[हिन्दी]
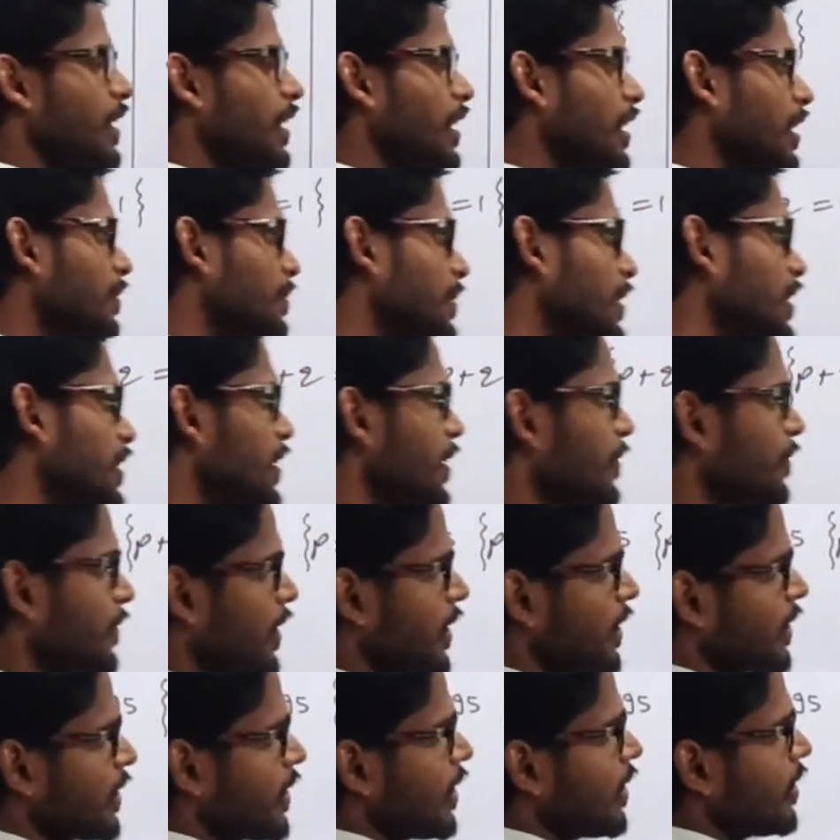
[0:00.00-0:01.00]
एक भी
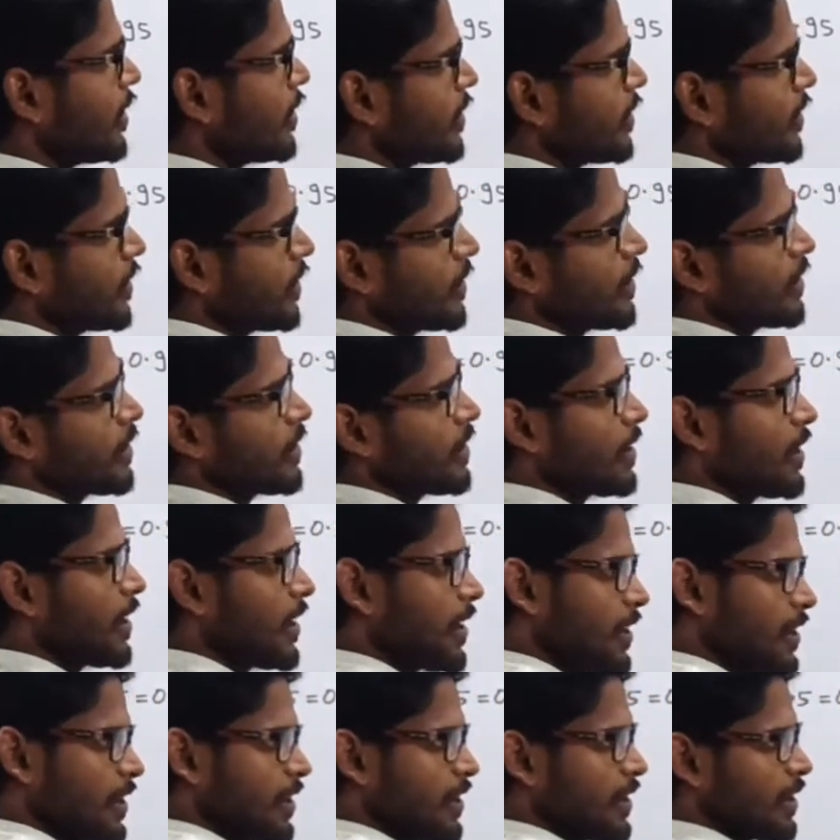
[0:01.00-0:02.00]
सफलता
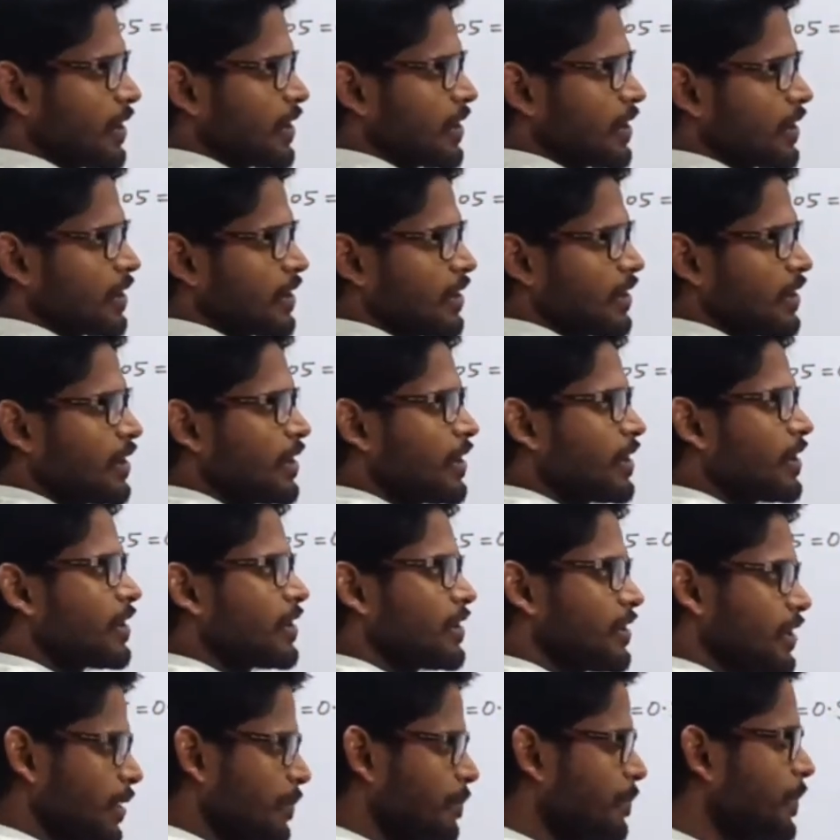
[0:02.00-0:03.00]
नहीं
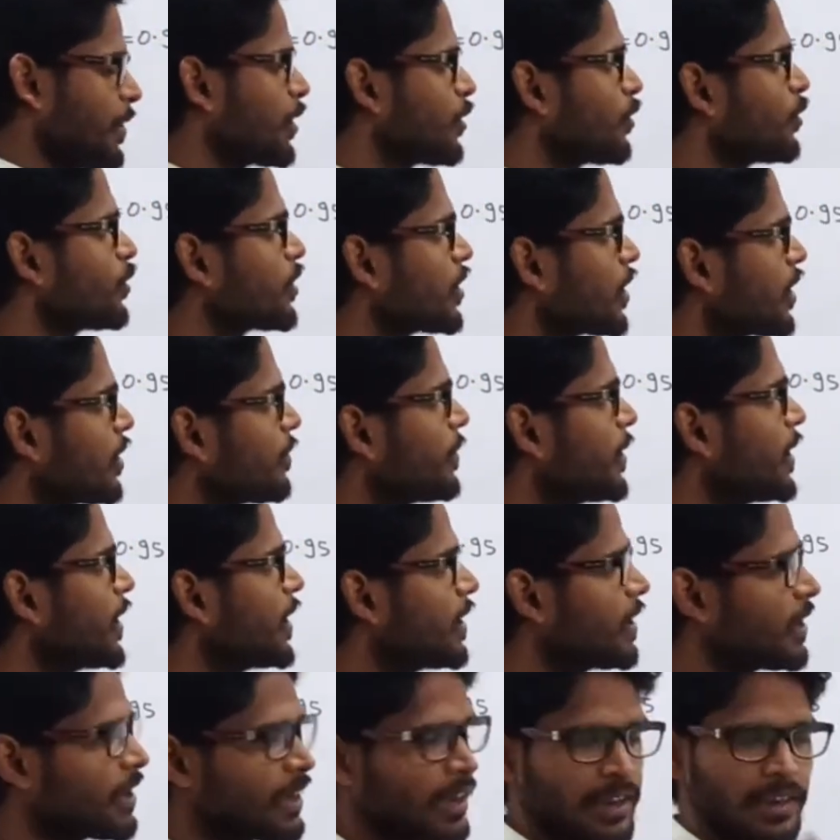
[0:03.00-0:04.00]
है जब भी क्वेश्चन
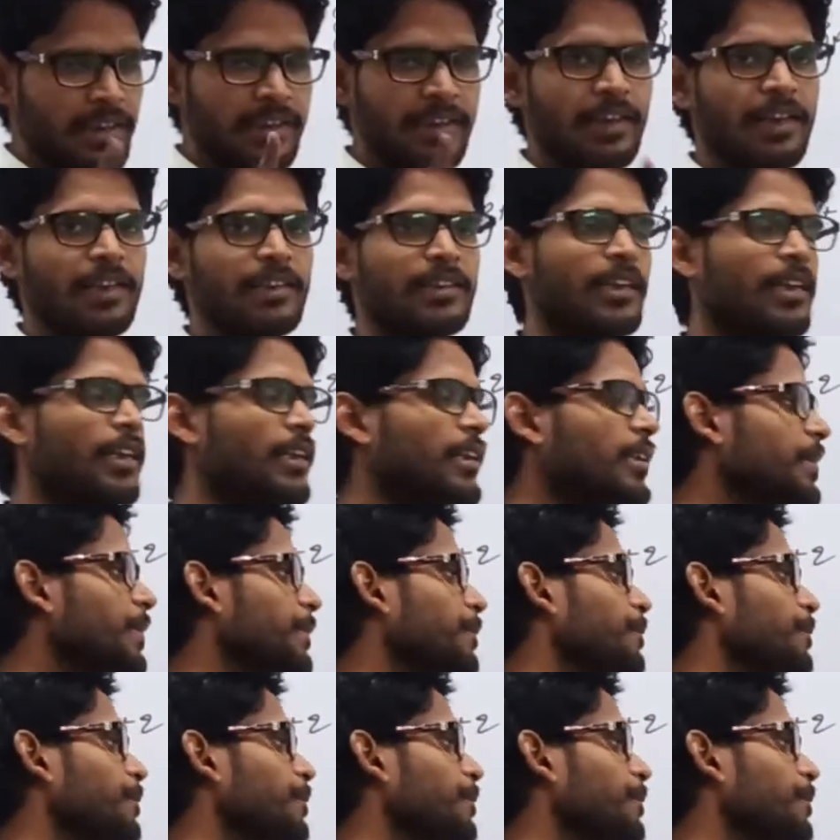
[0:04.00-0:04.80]
में नहीं आ जाए